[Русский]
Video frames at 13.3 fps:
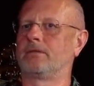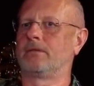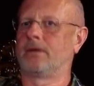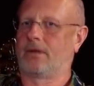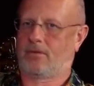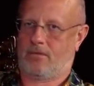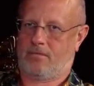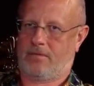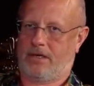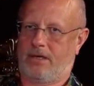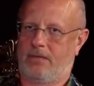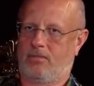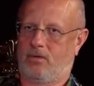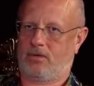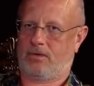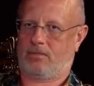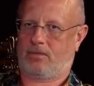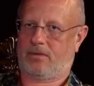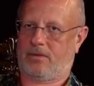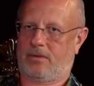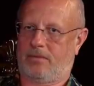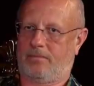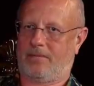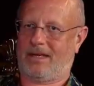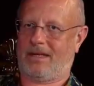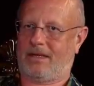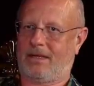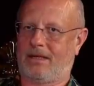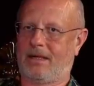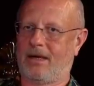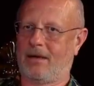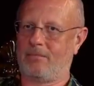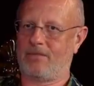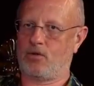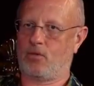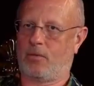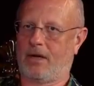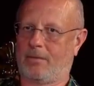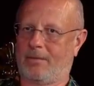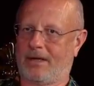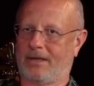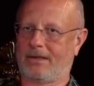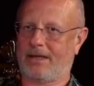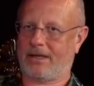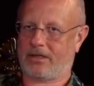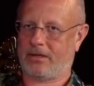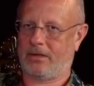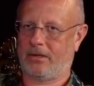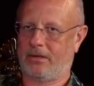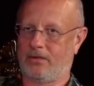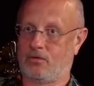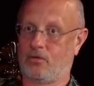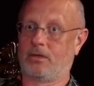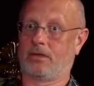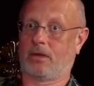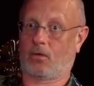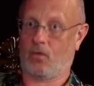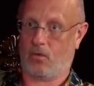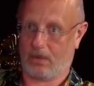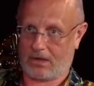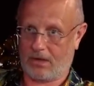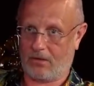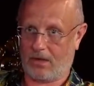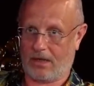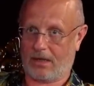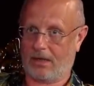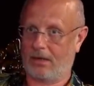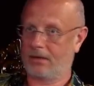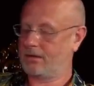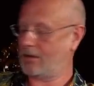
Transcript: Такого быть не может. Просто при таких объемах продаж еще и такого товара.